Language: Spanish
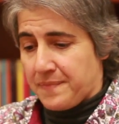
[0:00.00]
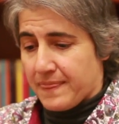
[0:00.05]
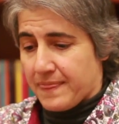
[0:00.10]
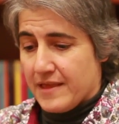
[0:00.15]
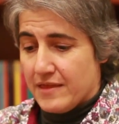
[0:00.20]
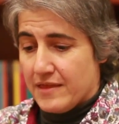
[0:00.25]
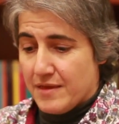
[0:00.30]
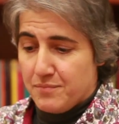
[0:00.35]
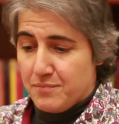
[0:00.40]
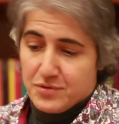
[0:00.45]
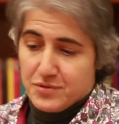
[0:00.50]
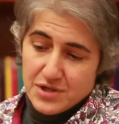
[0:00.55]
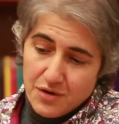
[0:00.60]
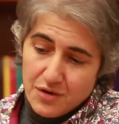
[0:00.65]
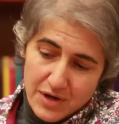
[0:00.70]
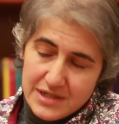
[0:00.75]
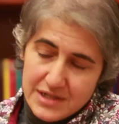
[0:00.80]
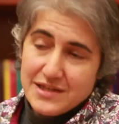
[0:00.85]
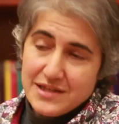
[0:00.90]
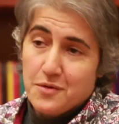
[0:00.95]
Dice, pues
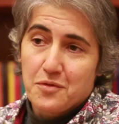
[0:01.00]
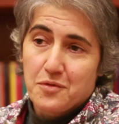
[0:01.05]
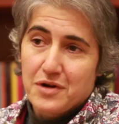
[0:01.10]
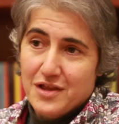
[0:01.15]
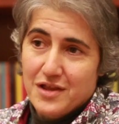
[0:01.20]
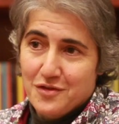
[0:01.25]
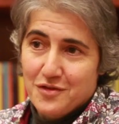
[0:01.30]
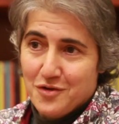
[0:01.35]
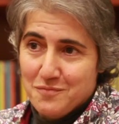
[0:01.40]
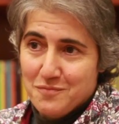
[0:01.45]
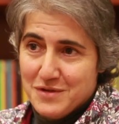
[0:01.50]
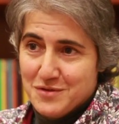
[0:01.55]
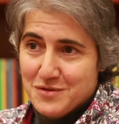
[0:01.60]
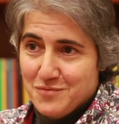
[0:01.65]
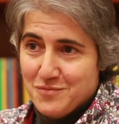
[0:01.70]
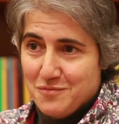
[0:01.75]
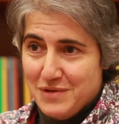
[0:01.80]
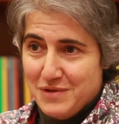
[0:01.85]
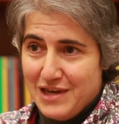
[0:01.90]
ahora está ocurriendo lo mismo.